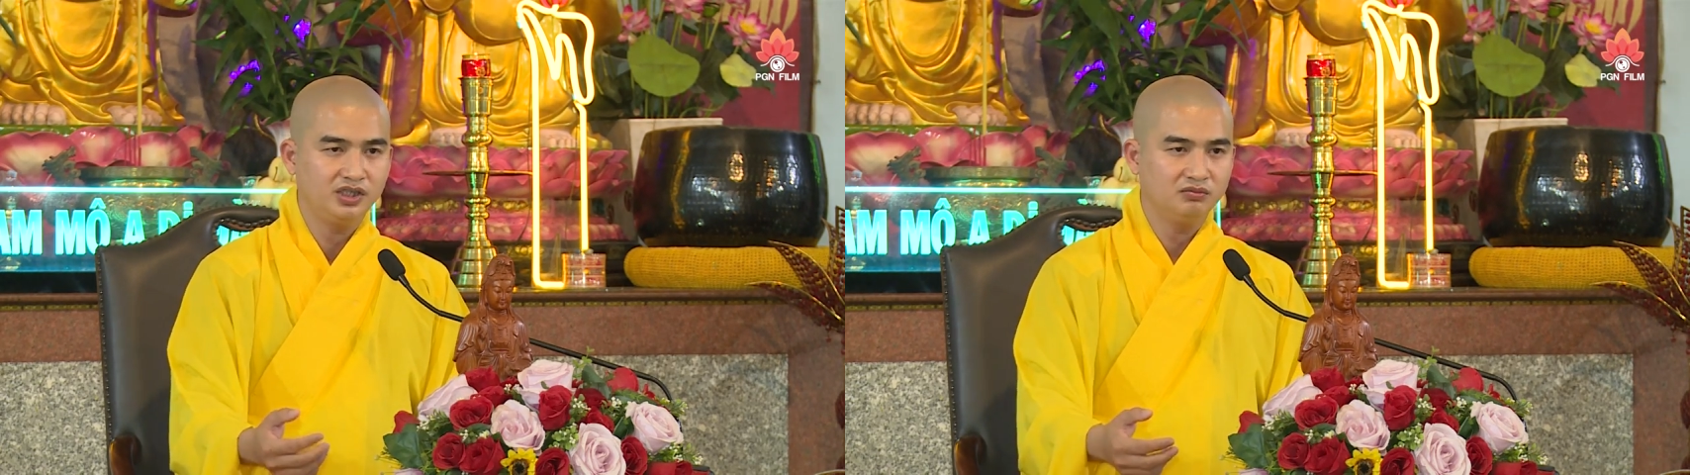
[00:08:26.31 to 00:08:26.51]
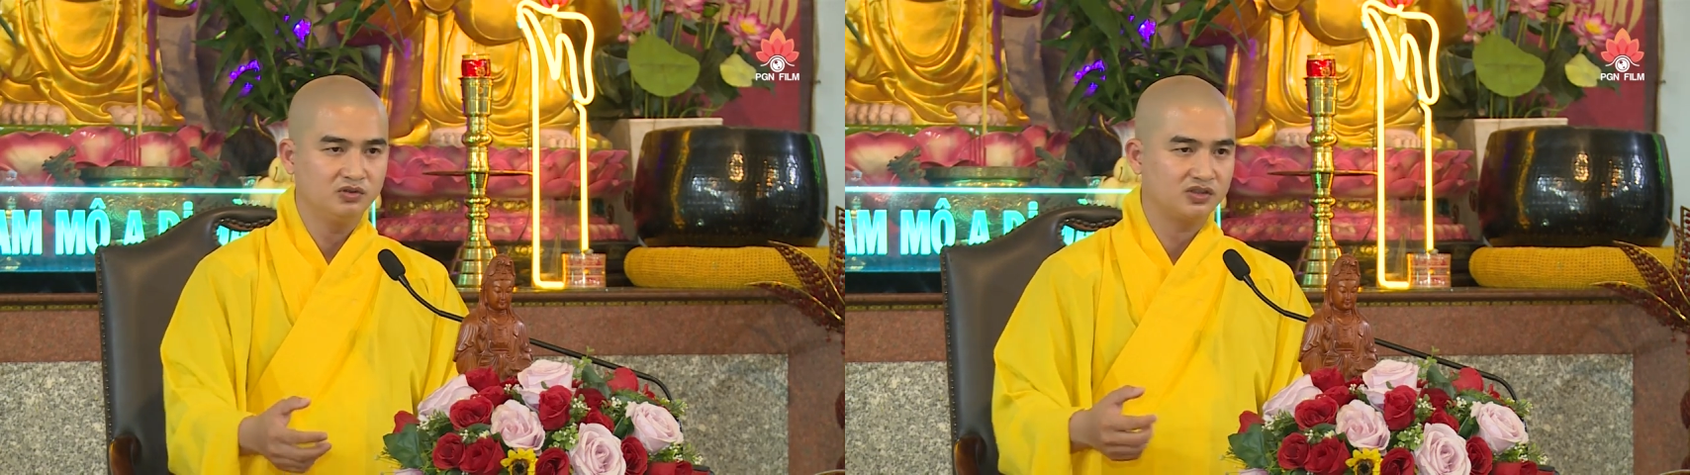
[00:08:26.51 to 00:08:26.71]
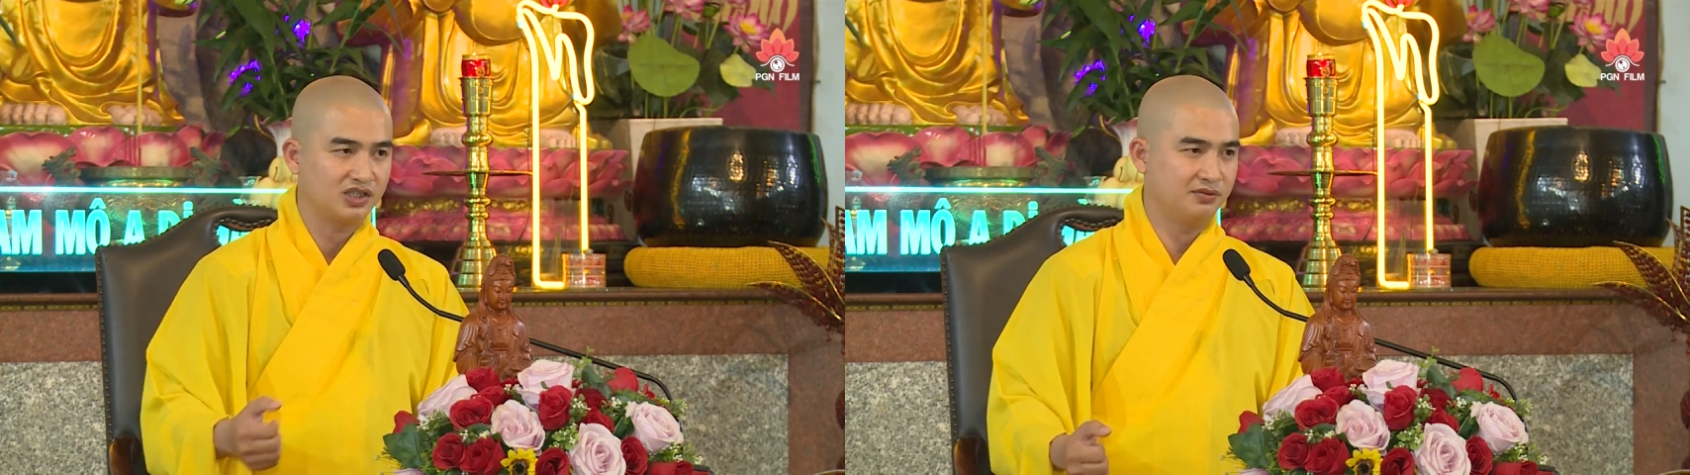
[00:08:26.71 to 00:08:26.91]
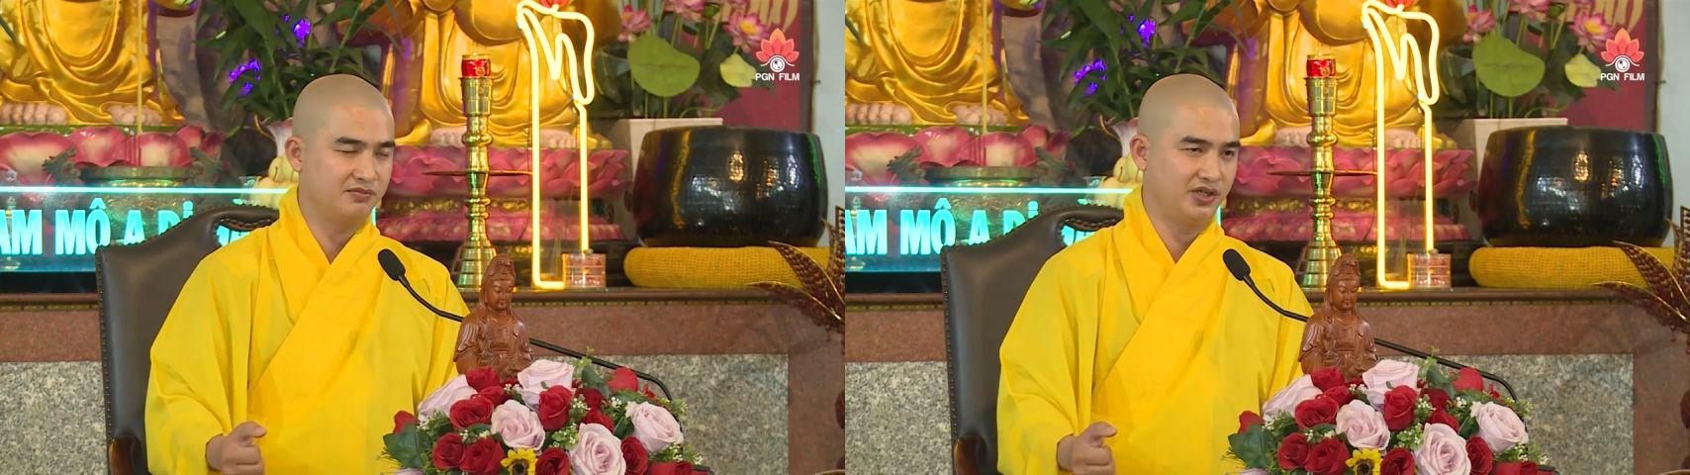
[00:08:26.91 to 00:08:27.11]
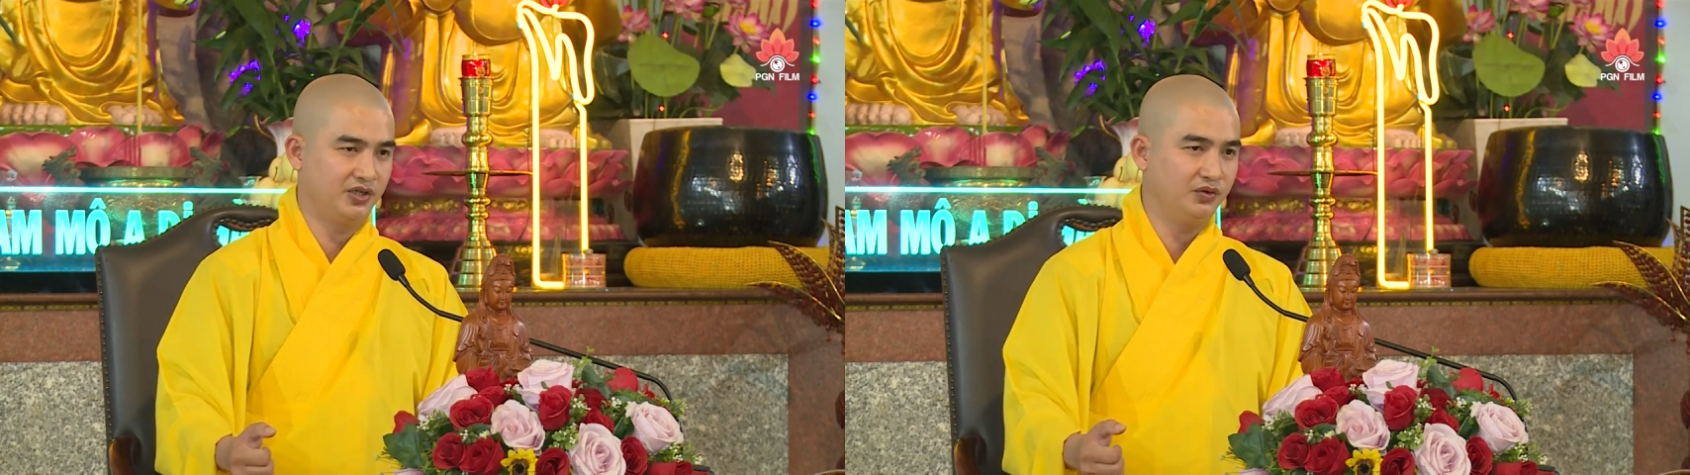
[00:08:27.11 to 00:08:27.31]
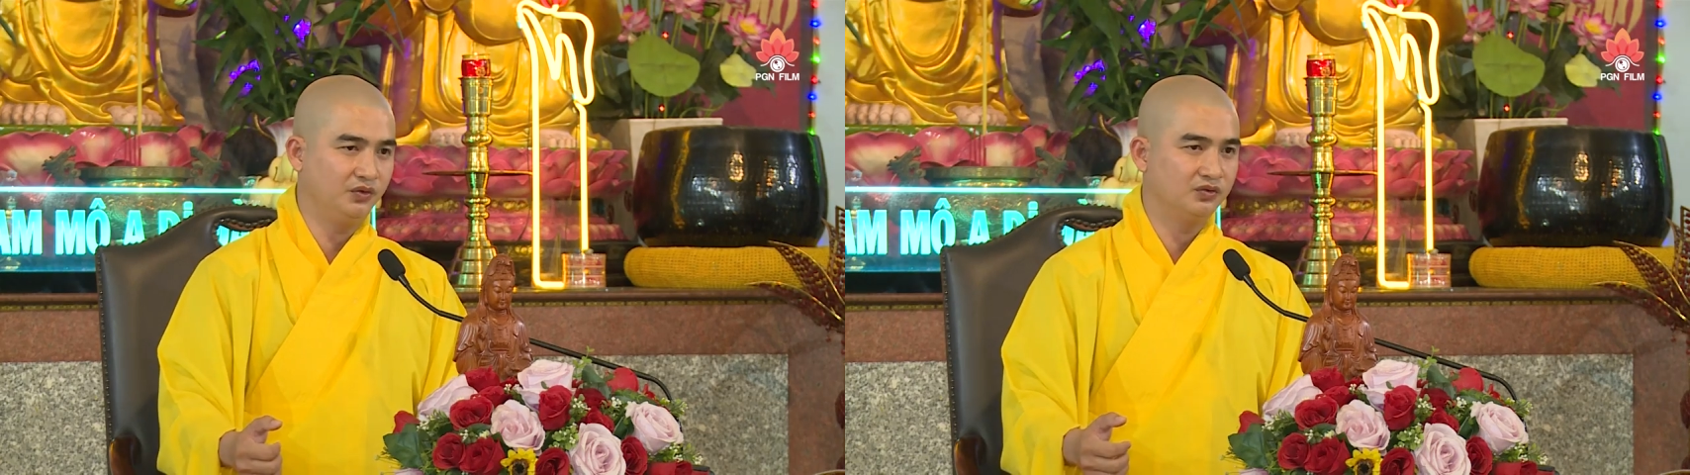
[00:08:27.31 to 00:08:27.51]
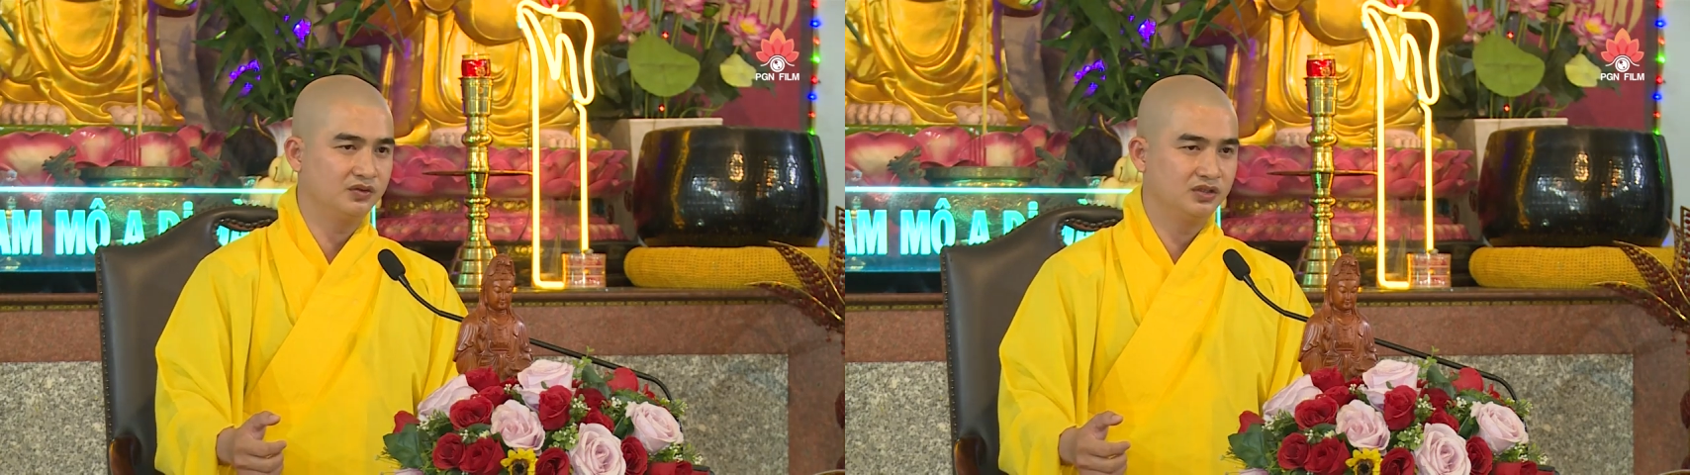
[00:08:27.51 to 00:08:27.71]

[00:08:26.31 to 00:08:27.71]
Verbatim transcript: ý muốn tìm hiểu